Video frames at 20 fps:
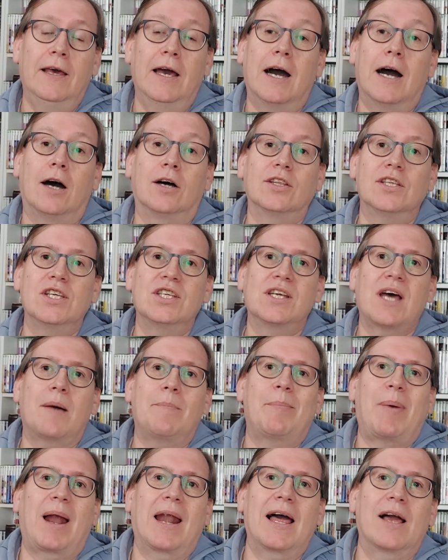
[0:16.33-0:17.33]
Alors déjà,
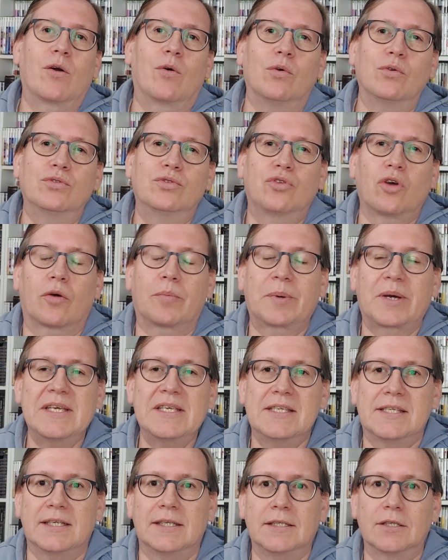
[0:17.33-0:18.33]
par la grosse
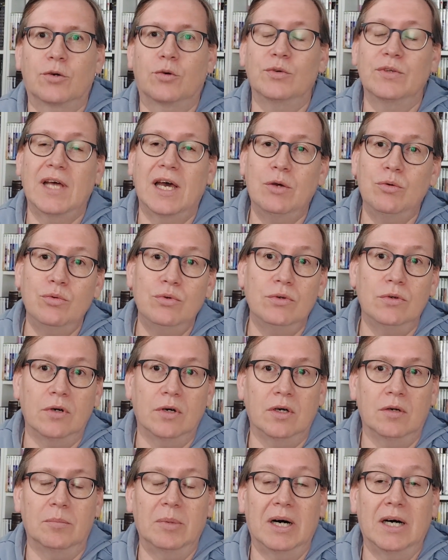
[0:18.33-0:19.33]
surprise hein, qu'on a eue
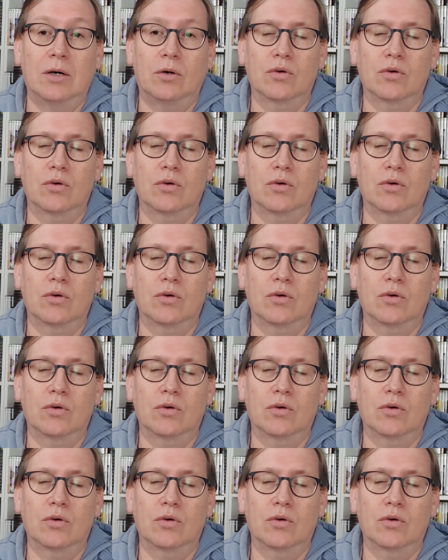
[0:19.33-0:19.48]
euh, ben,